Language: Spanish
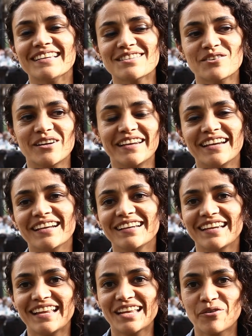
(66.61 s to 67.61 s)
estoy en
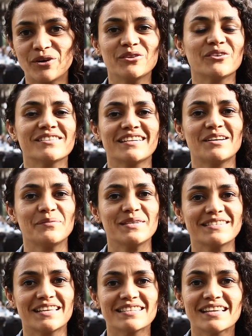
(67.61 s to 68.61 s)
el encuentro de
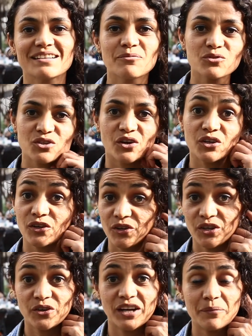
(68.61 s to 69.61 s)
ceramistas del Museo
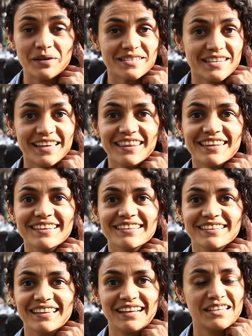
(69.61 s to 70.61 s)
Arqueológico La Merced
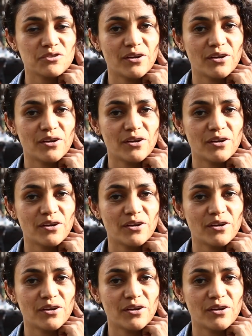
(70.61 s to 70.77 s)
en la